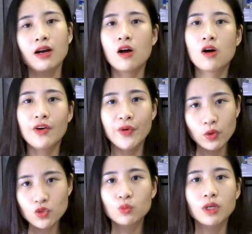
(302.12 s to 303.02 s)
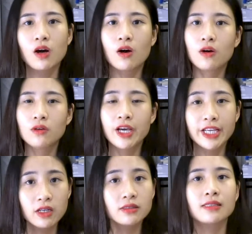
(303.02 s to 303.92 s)
khó nội dung là khó
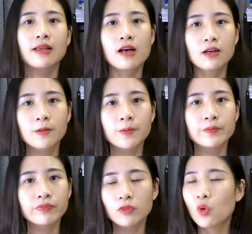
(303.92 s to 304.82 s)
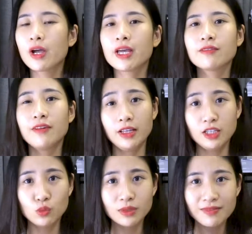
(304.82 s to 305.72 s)
hình thức sẽ dễ hơn ok vậy thì
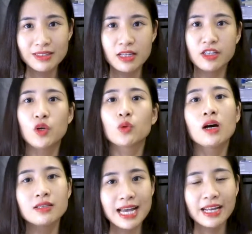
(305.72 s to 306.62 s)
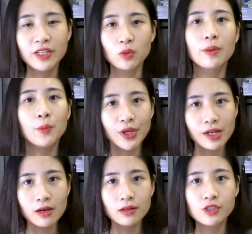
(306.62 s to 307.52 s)
chúng ta phải dành nhiều thời gian nhiều tâm huyết
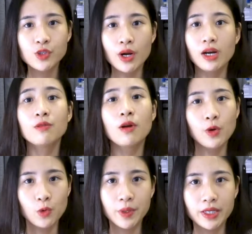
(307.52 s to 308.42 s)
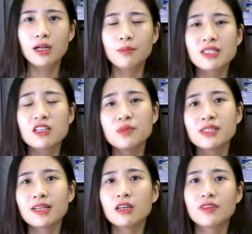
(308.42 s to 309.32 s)
hơn cho cái lớp lõi của mình bây giờ mình
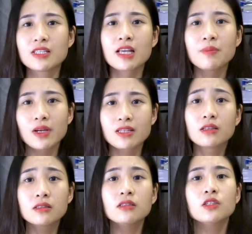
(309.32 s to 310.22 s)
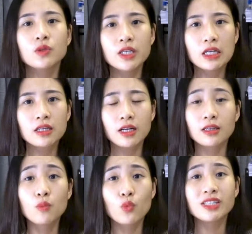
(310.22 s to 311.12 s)
sẽ cần phải xếp cái thứ tự ưu tiên cái
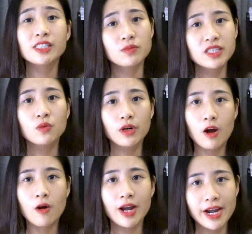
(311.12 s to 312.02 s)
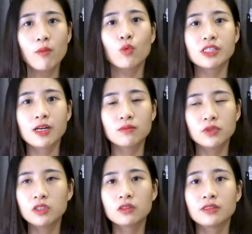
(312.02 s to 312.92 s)
tầm quan trọng riêng của nó cái nào cũng quan trọng
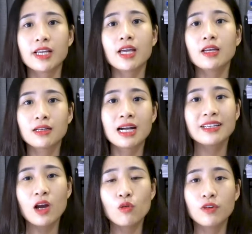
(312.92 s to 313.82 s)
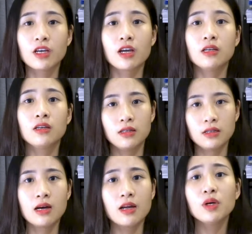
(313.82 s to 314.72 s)
nhưng nó sẽ khác nhau về cái
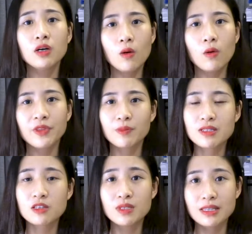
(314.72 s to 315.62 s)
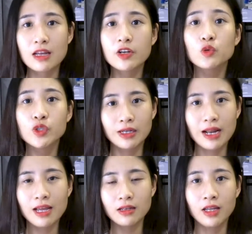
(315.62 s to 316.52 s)
à, cái mức độ thì bây giờ mình sẽ điều chỉnh
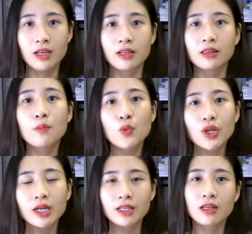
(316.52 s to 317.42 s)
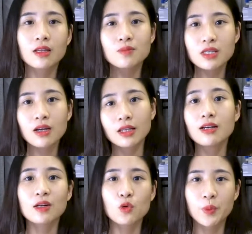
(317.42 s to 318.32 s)
lại để cái tâm huyết cái cái tâm sức cái thời
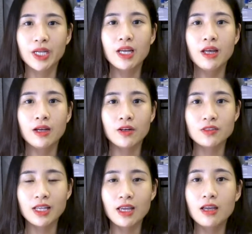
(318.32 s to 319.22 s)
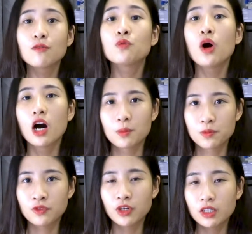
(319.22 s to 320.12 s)
gian của mình nó sẽ phù hợp
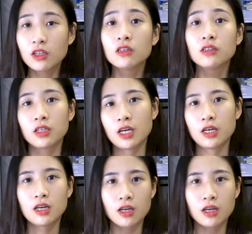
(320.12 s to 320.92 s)
với từng cái cái